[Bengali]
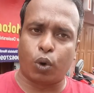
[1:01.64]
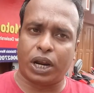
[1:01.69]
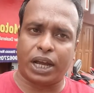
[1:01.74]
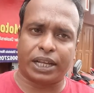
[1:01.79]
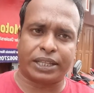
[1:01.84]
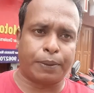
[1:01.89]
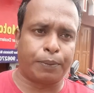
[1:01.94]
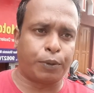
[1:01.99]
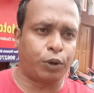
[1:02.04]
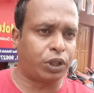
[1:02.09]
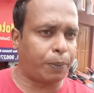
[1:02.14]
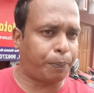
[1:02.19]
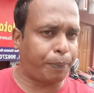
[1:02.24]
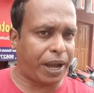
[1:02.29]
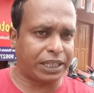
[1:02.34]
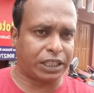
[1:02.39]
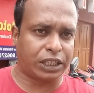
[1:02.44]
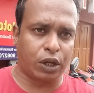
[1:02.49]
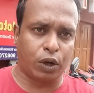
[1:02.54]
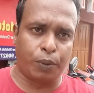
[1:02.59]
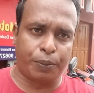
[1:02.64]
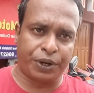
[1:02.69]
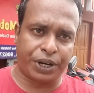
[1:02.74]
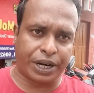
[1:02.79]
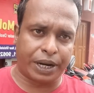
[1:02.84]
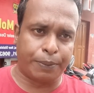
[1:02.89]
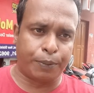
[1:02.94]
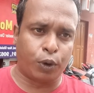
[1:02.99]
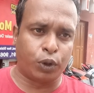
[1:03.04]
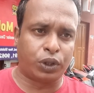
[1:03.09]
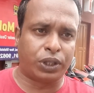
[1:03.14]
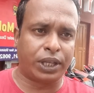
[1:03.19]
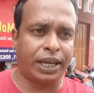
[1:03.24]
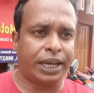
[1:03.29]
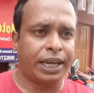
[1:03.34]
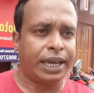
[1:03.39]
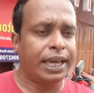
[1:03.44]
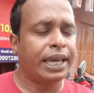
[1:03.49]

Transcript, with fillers: কলকাতার মধ্যে পাঁচ কিলোমিটারের মধ্যে